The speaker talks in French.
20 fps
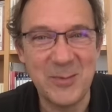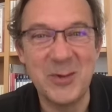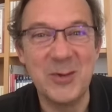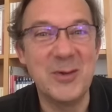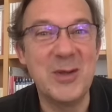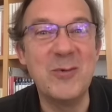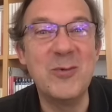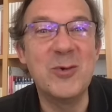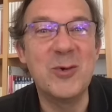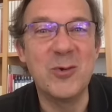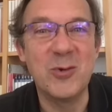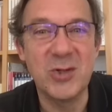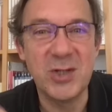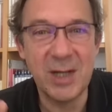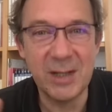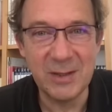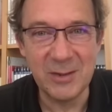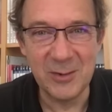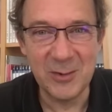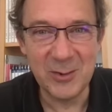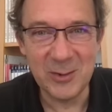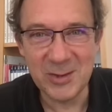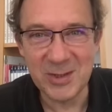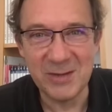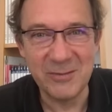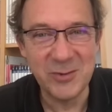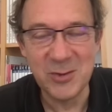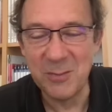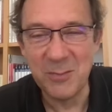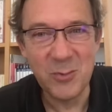il y en a une que j'adore, je
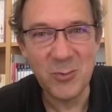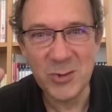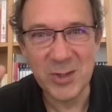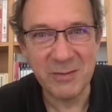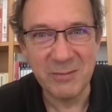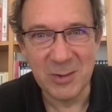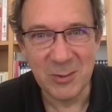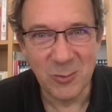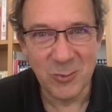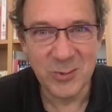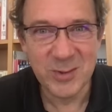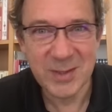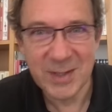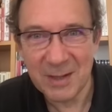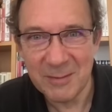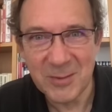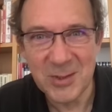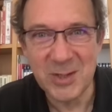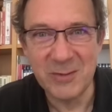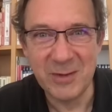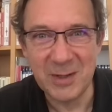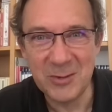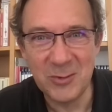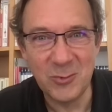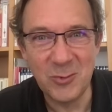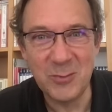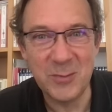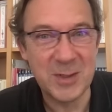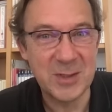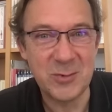ne sais pas où j'avais lu ça, mais je l'avais
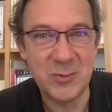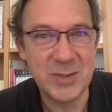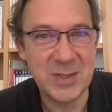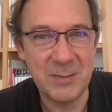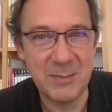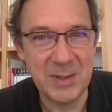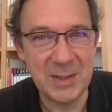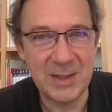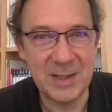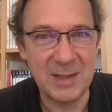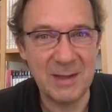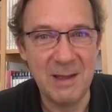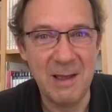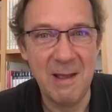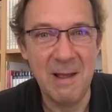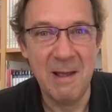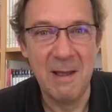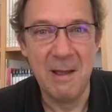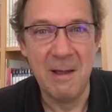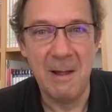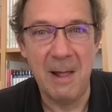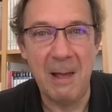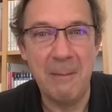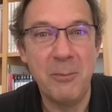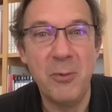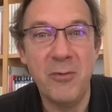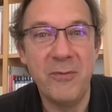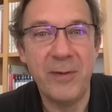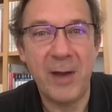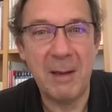retenue parce que ça m'était un
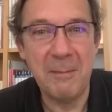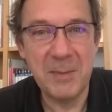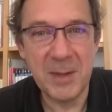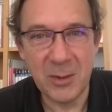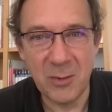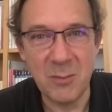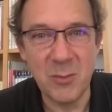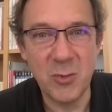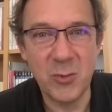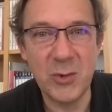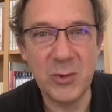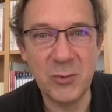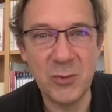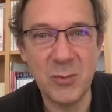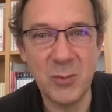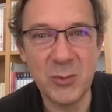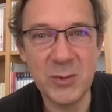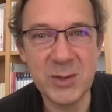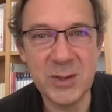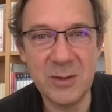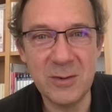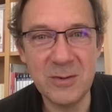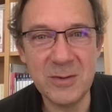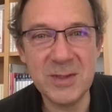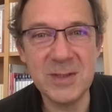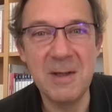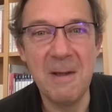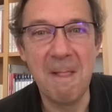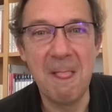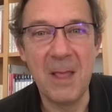peu frappé comme au coin du bon
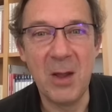sens.